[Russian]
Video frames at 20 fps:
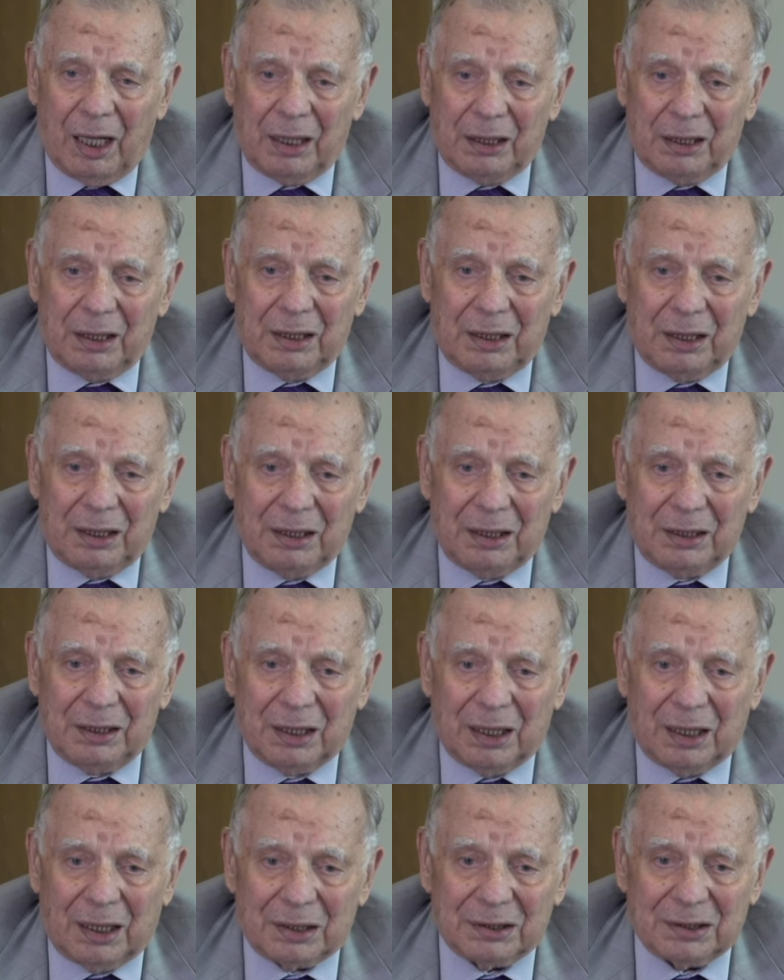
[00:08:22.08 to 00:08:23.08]

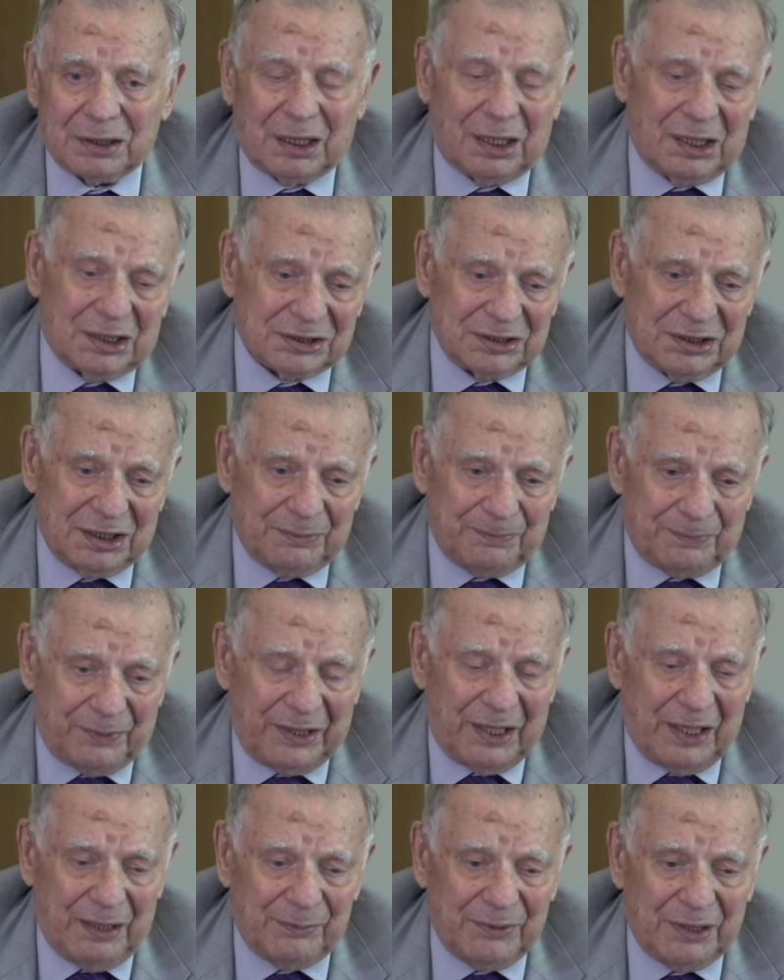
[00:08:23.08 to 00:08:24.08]
И от каждой
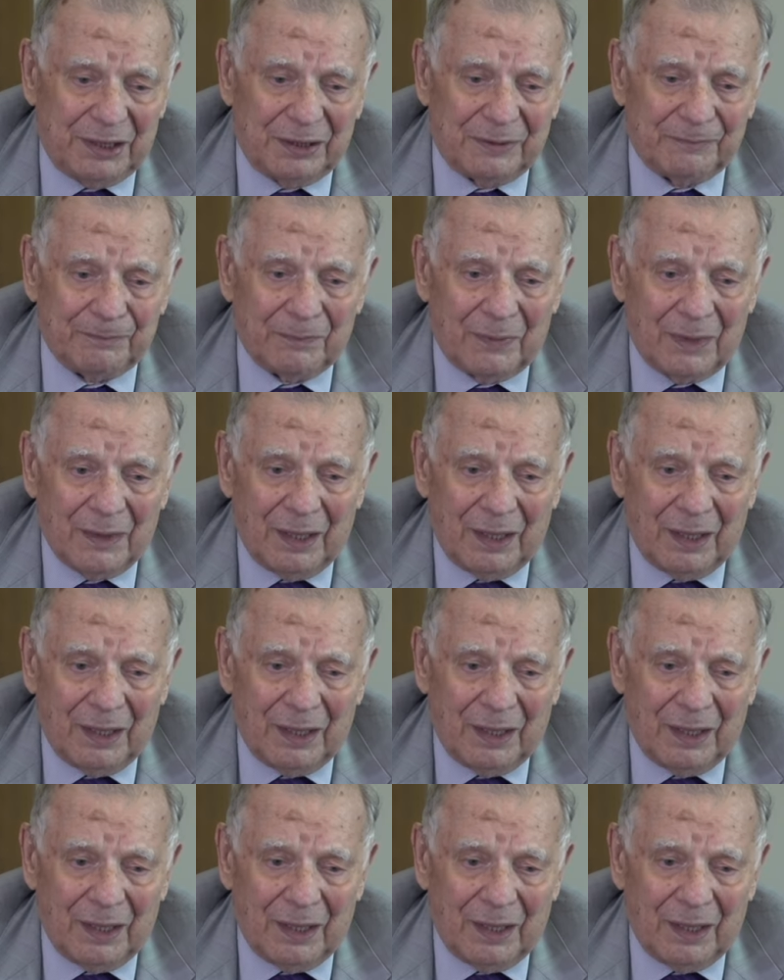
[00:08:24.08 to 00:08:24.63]
премии